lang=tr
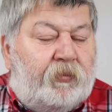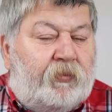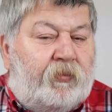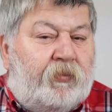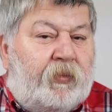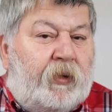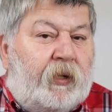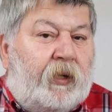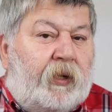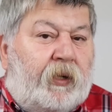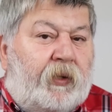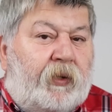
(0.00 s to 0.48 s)

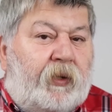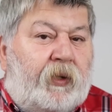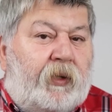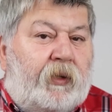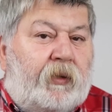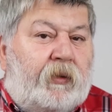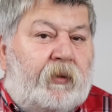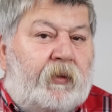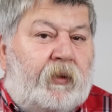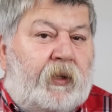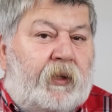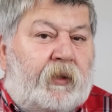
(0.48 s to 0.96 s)
bayağı
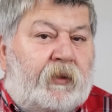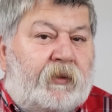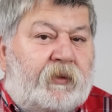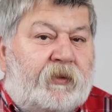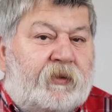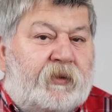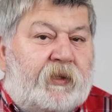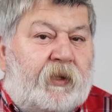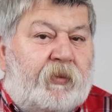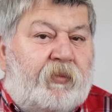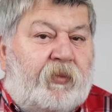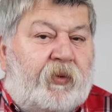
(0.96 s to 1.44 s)
da yani
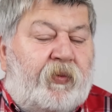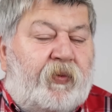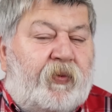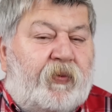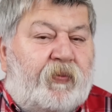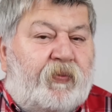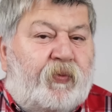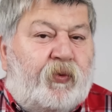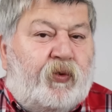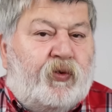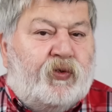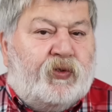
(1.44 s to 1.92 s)
samimi
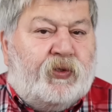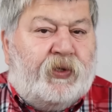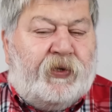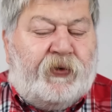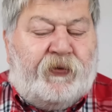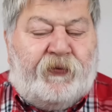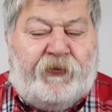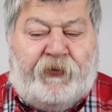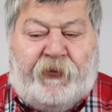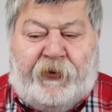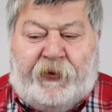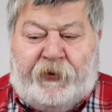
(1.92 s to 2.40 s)

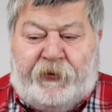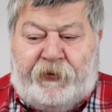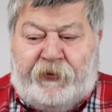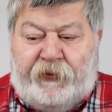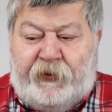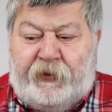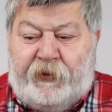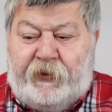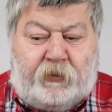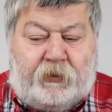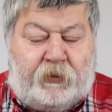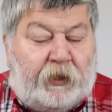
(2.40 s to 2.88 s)
pozları
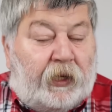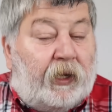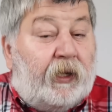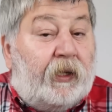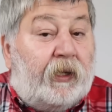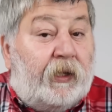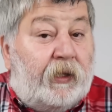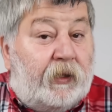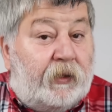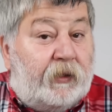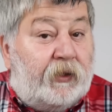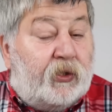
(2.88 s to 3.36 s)
vardı.
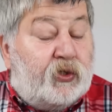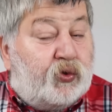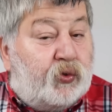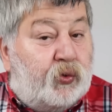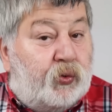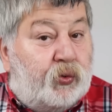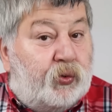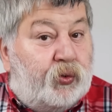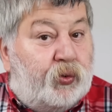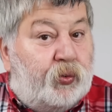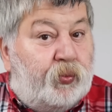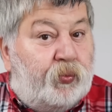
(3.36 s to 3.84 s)
Kendilerine
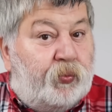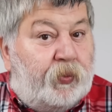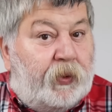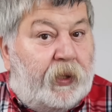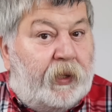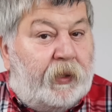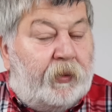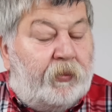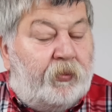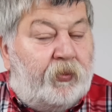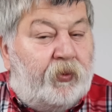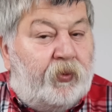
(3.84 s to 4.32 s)
sordum
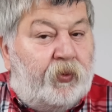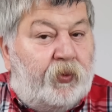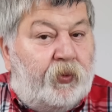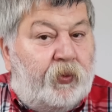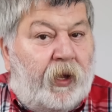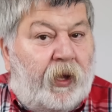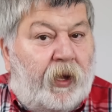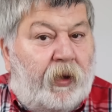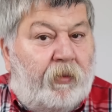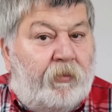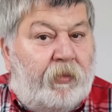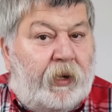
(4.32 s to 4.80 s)
yani bunu
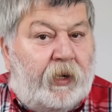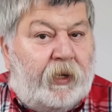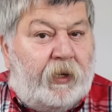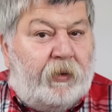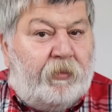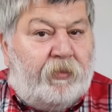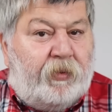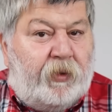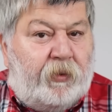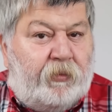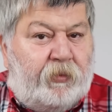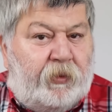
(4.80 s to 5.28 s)
haber
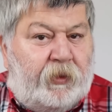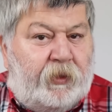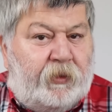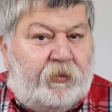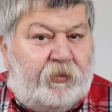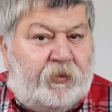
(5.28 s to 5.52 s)
yapabilir